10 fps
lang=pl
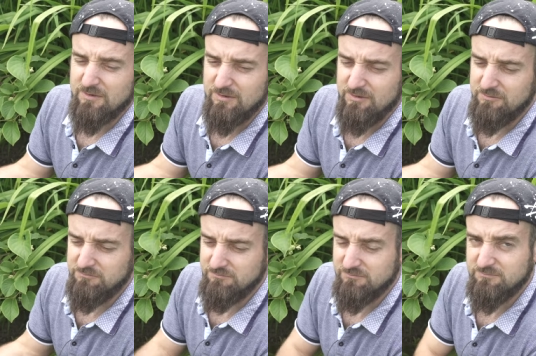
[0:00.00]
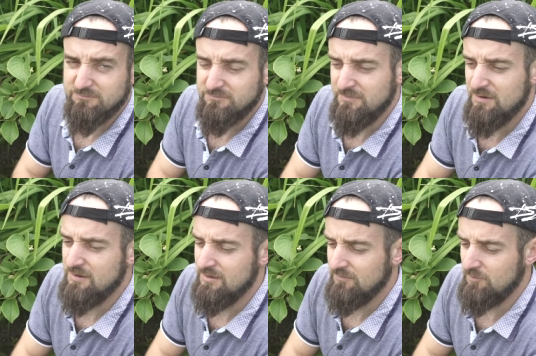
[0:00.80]
i
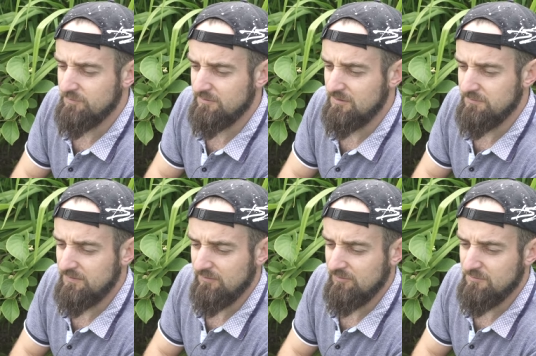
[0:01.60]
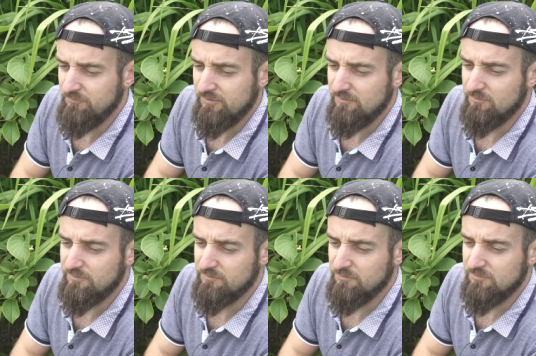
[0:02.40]
subskrypcje. Jeżeli możecie,
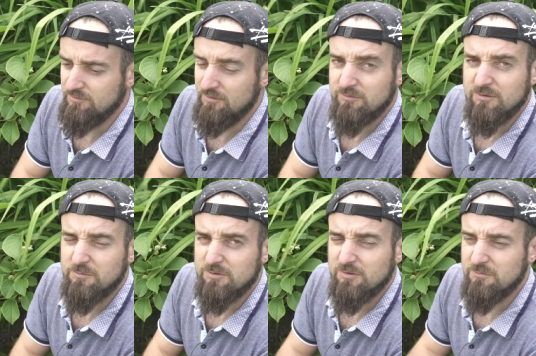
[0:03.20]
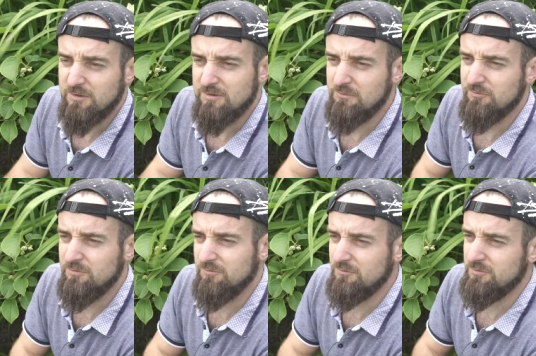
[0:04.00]
subskrybujcie, wtedy będziecie mieli na
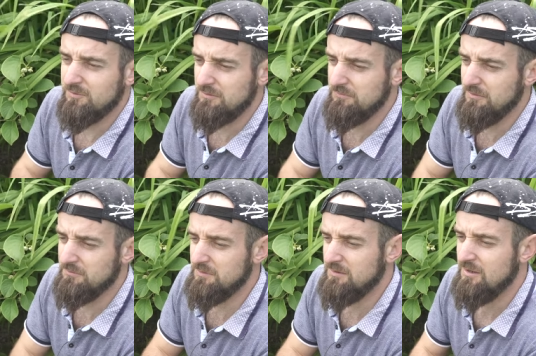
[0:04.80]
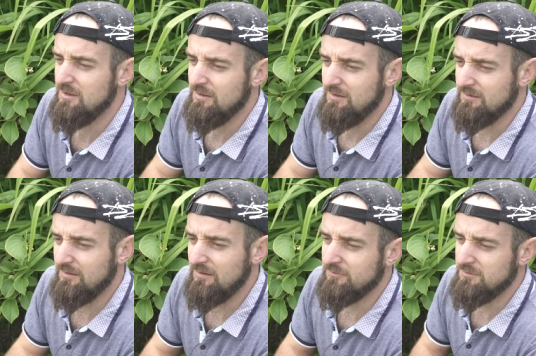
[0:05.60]
bieżąco wszystkie filmy. Za
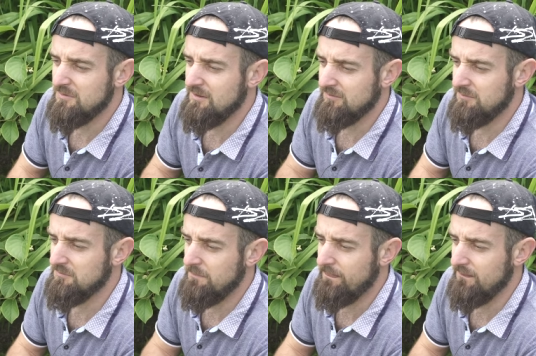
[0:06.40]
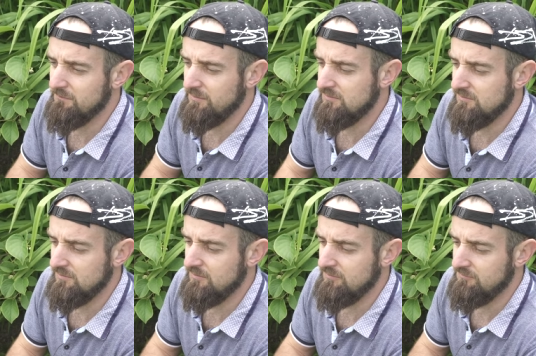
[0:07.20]
każdym razem
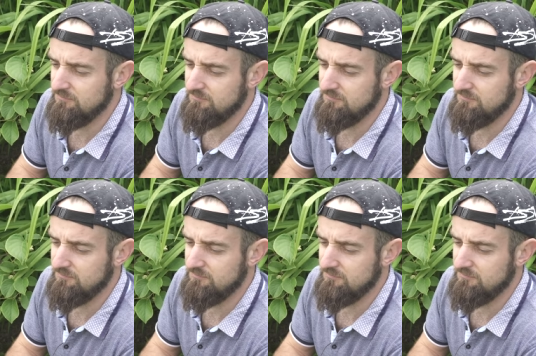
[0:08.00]
będzie